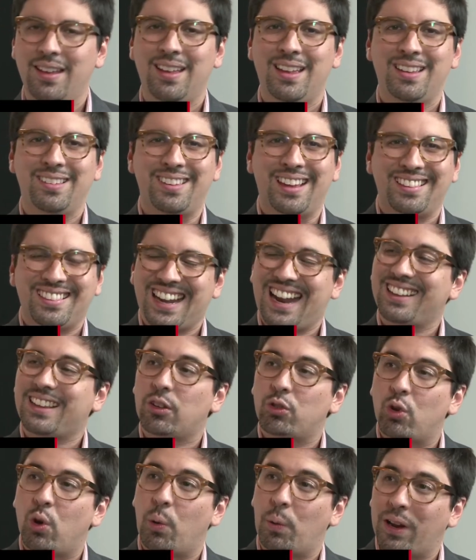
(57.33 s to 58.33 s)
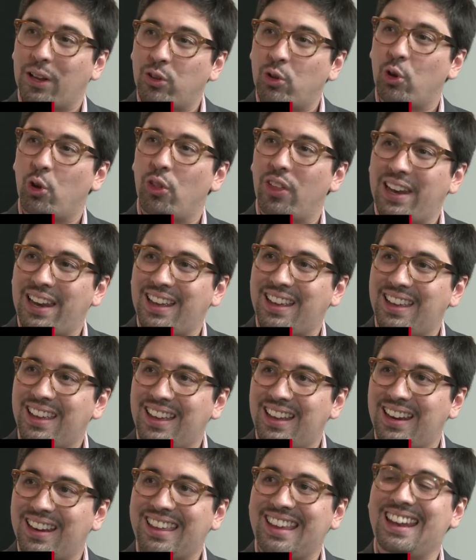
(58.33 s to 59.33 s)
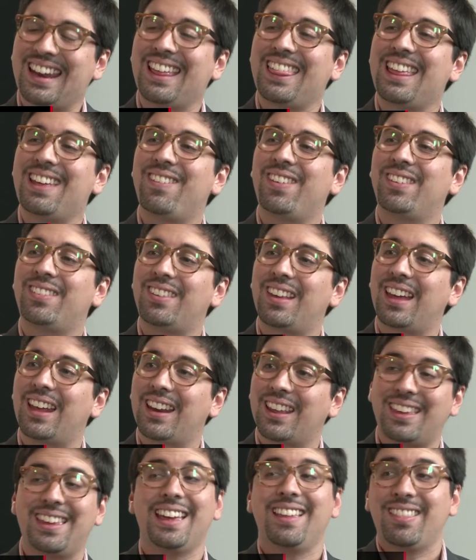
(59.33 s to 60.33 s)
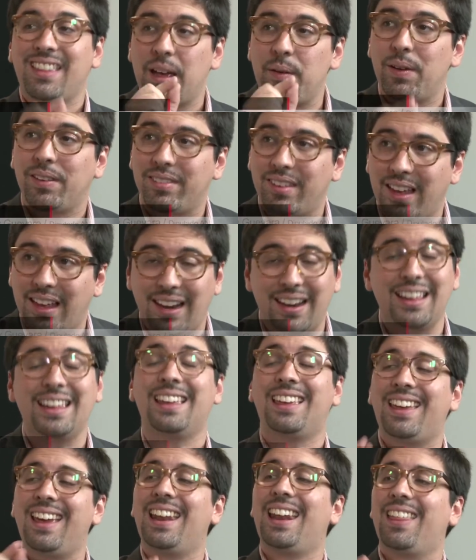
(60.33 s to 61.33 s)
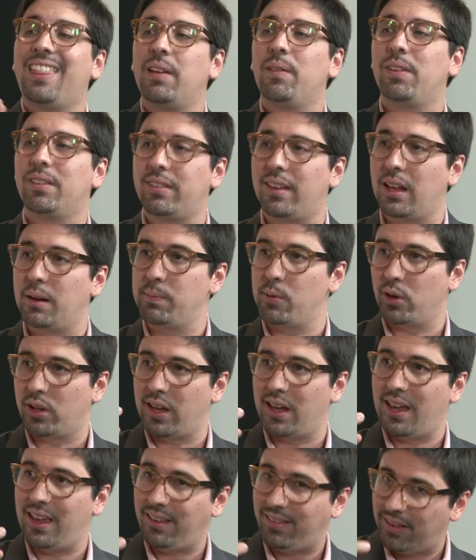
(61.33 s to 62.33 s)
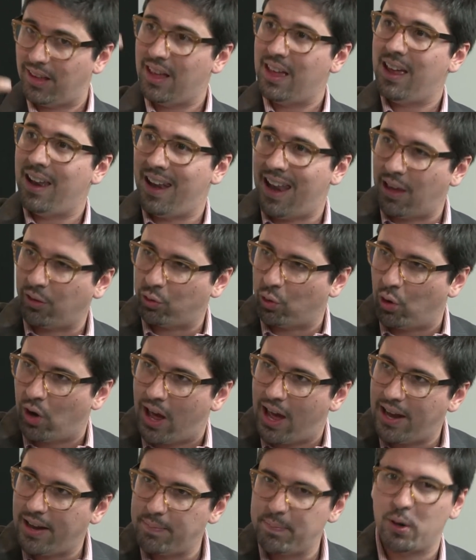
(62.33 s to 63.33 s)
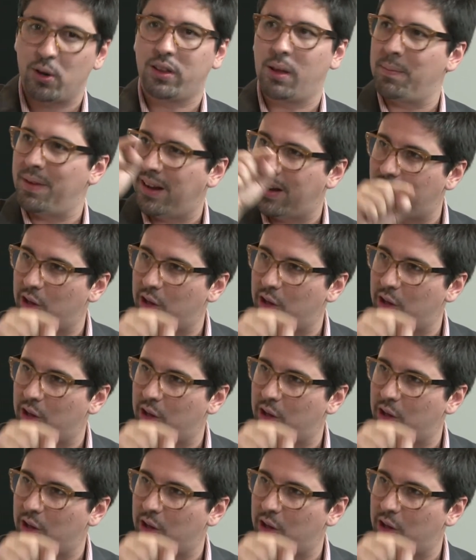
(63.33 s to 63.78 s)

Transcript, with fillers: Se trata sobre todo de elegir quiénes deben ser, quién debe ser y quiénes deben ser, porque es nacional, pero también